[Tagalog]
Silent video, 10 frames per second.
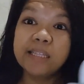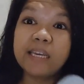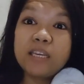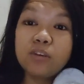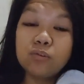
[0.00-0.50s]

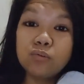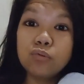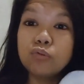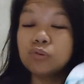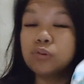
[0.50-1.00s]
Thank you.
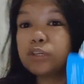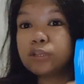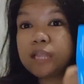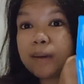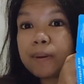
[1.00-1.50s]

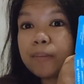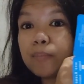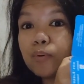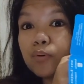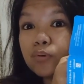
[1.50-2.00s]
Ngayon lamang
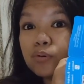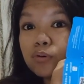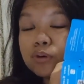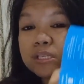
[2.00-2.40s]
po.